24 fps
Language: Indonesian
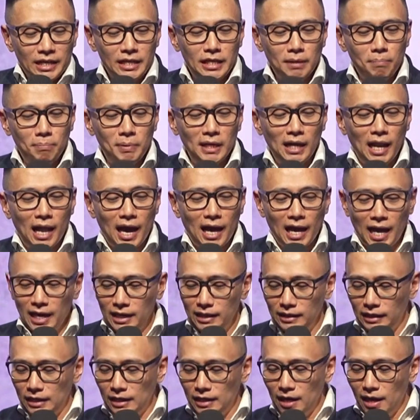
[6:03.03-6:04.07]
di
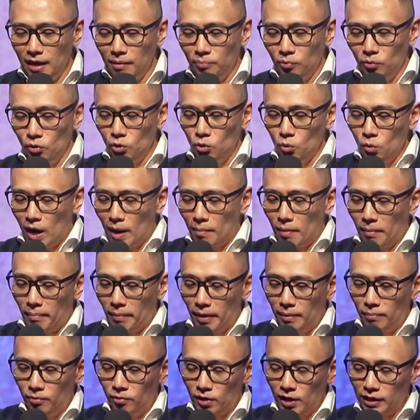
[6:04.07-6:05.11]
bilangan 32 Bapak
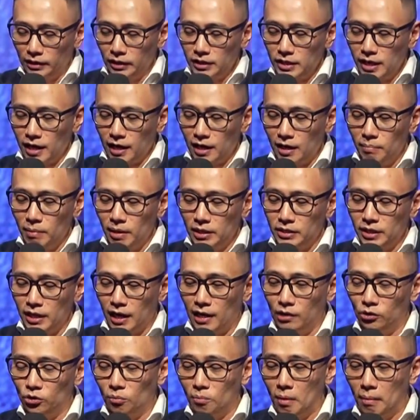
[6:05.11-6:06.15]
Ibu. Nanti saya akan
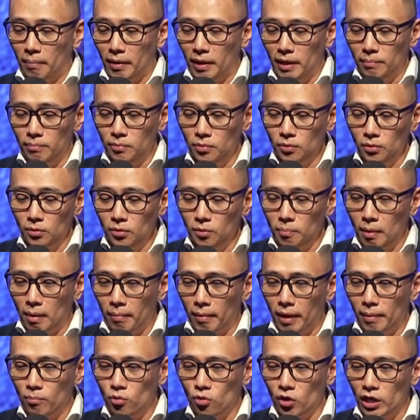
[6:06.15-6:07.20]
bacakan untuk Bapak Ibu,
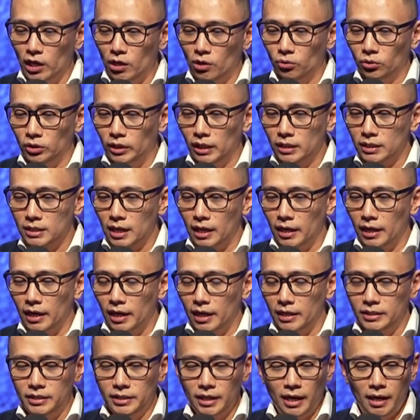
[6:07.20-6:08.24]
Bapak Ibu ngikutin saya
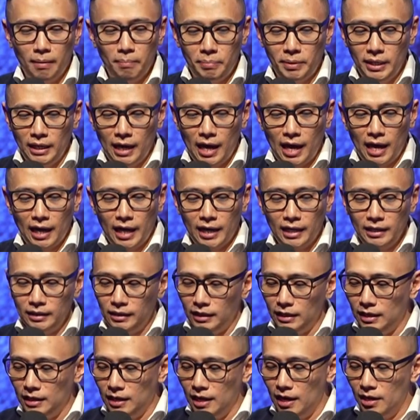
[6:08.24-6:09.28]
aja. Bilangan
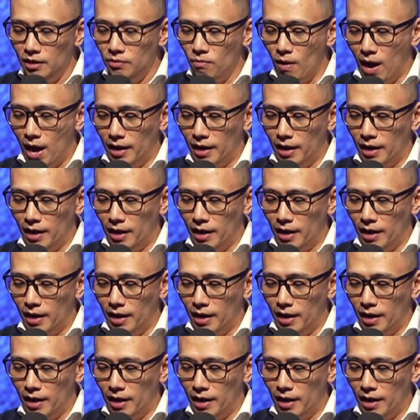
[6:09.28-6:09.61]
32.